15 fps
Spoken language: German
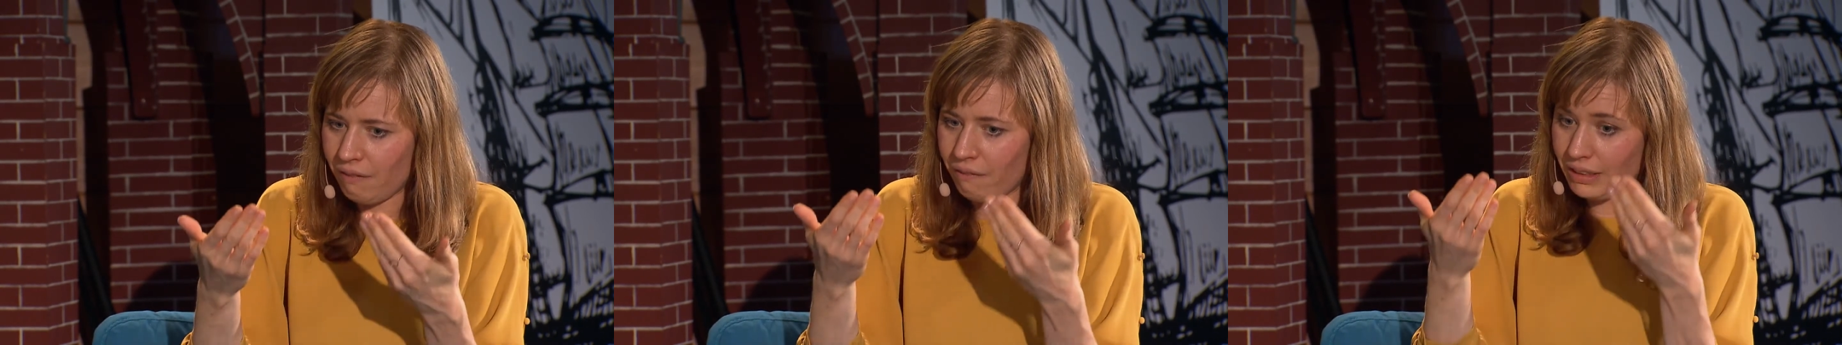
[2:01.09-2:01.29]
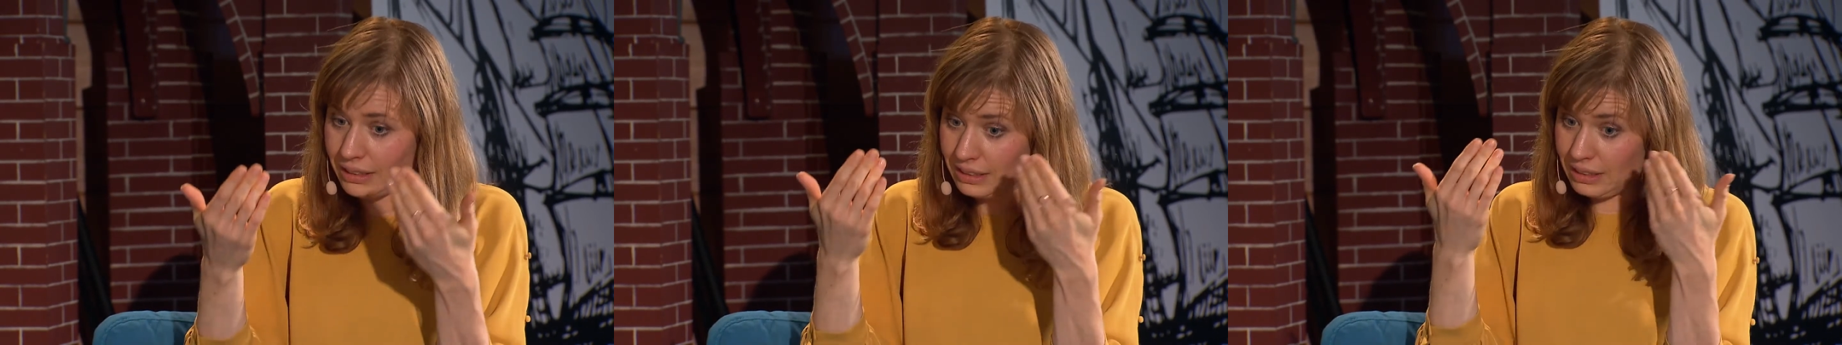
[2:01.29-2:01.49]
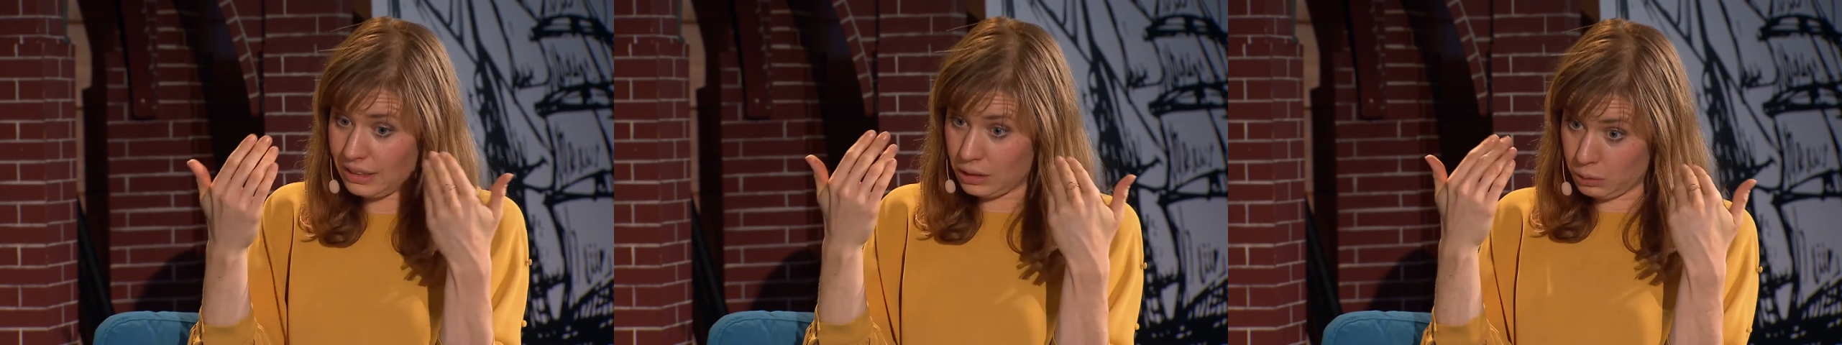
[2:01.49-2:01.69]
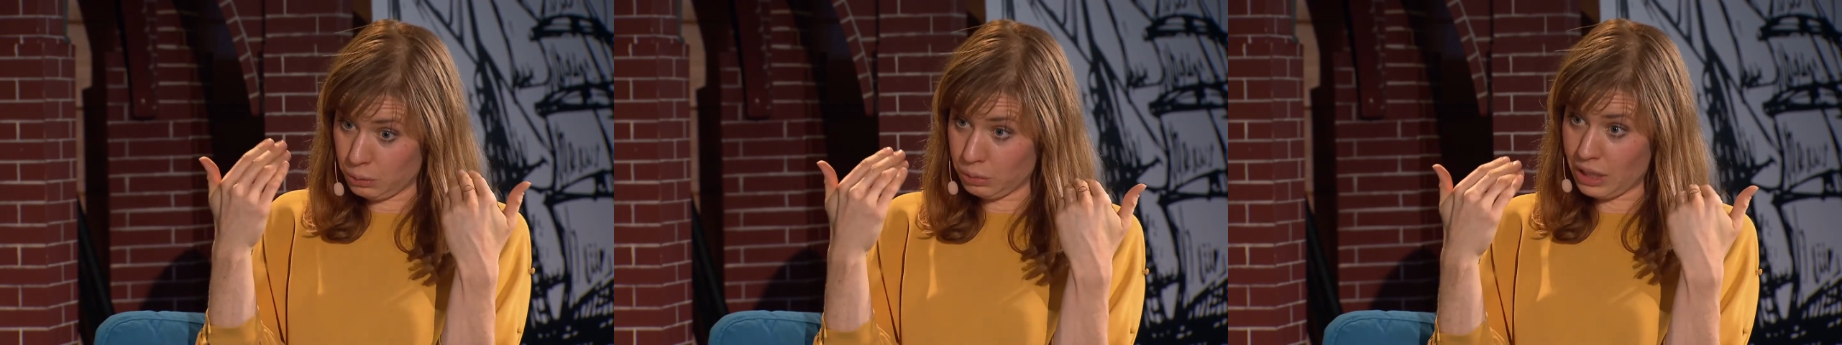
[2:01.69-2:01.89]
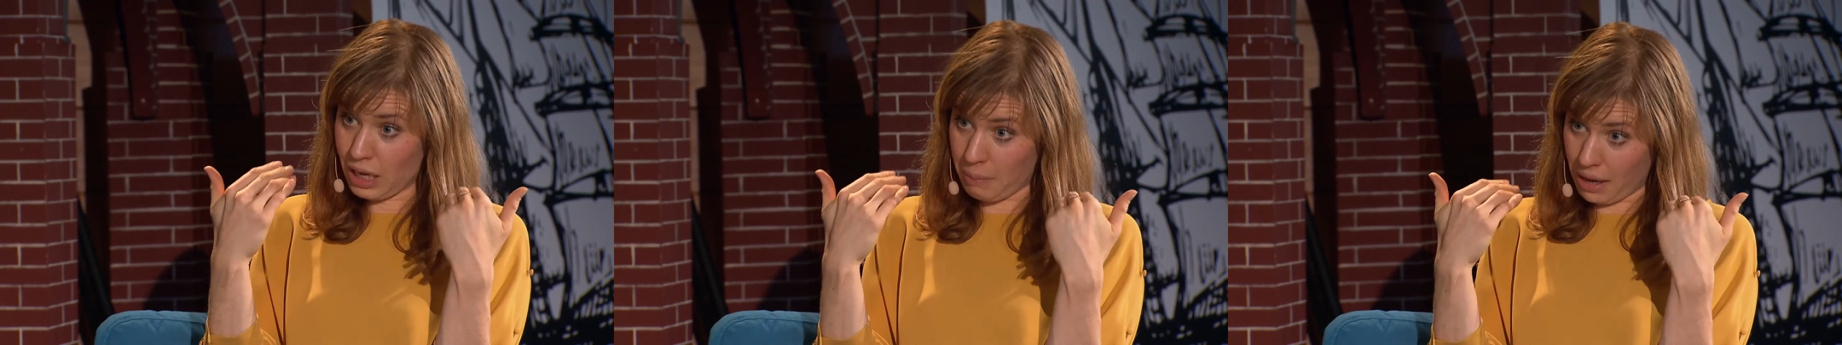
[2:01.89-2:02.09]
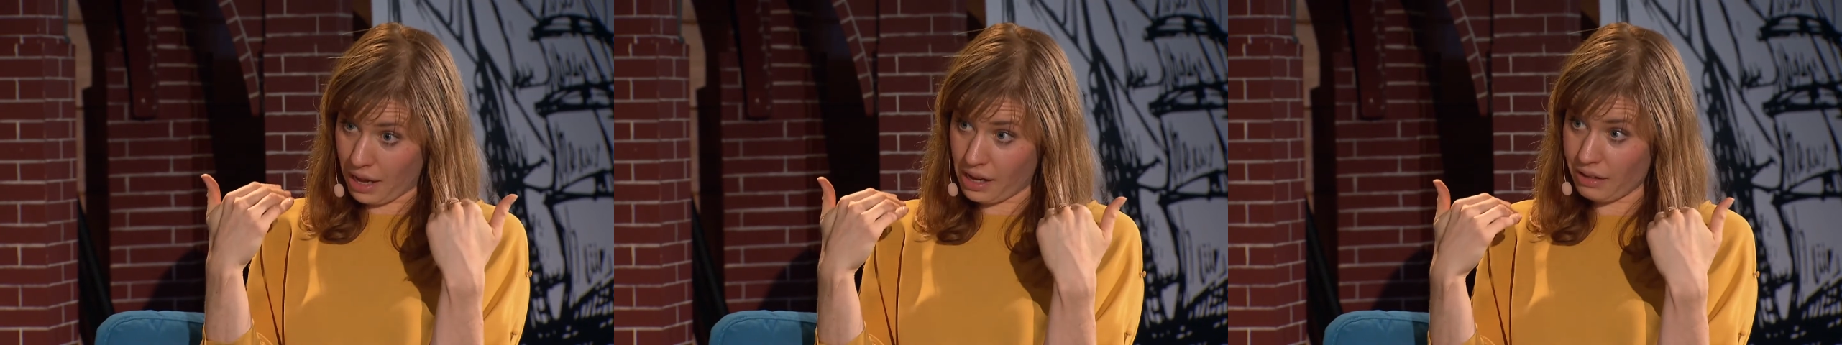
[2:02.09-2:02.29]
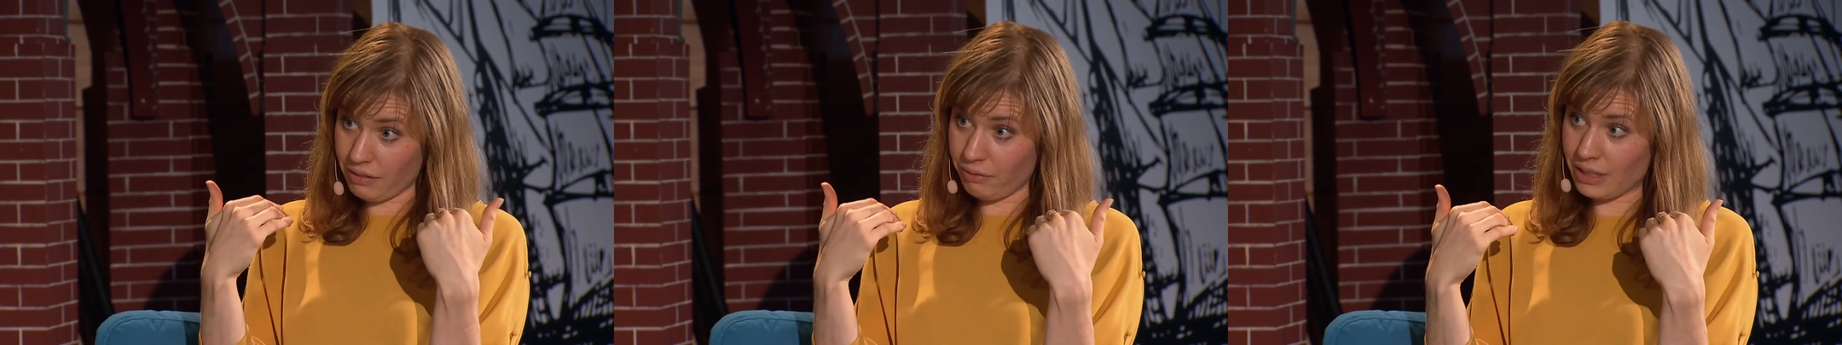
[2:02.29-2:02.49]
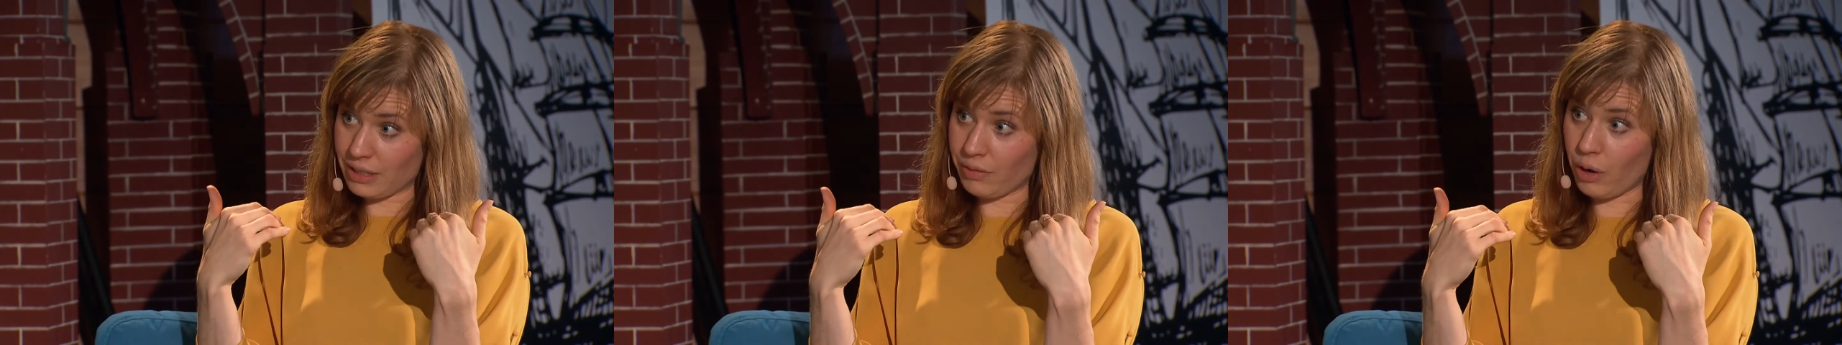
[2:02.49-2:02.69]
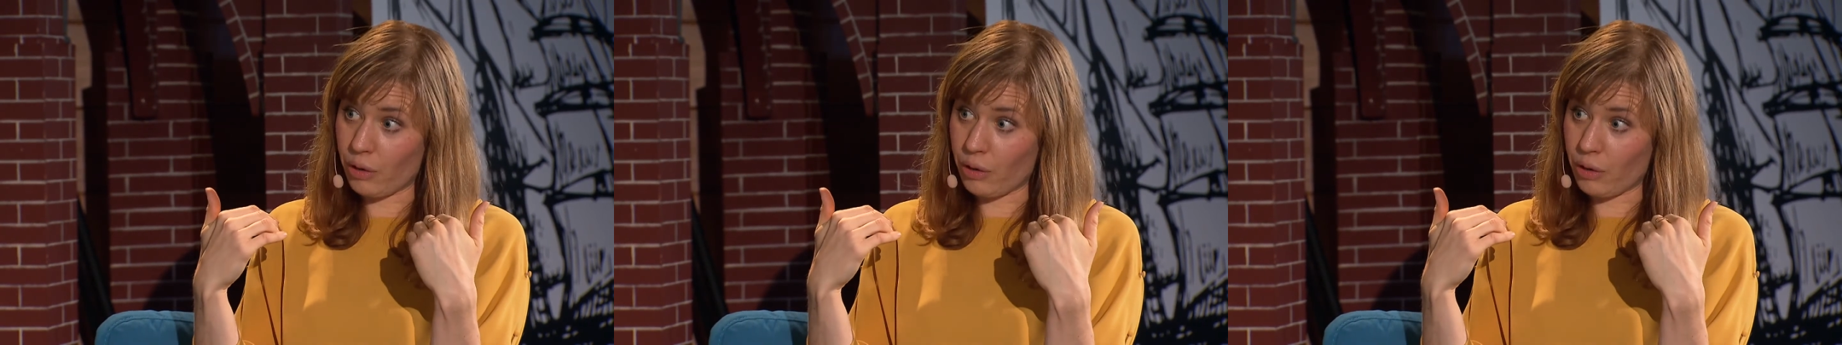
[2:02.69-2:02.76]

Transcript: was ist das Gute am Alten, was